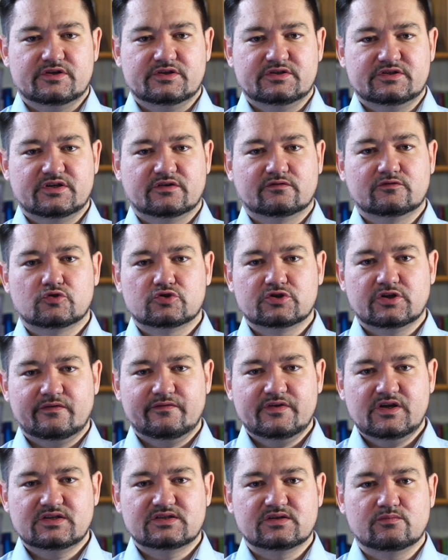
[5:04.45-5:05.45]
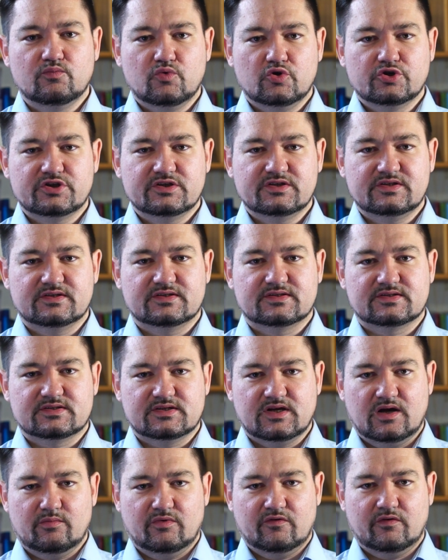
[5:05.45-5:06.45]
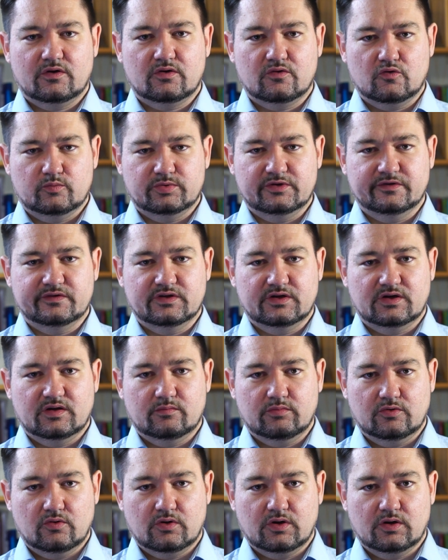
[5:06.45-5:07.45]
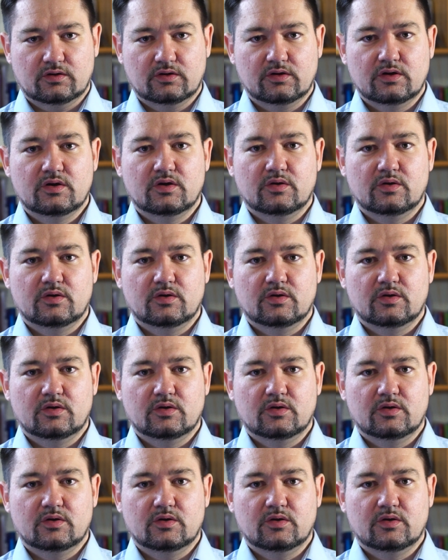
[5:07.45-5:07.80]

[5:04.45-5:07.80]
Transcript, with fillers: резерв должен равняться мощности самого крупного энергоблока.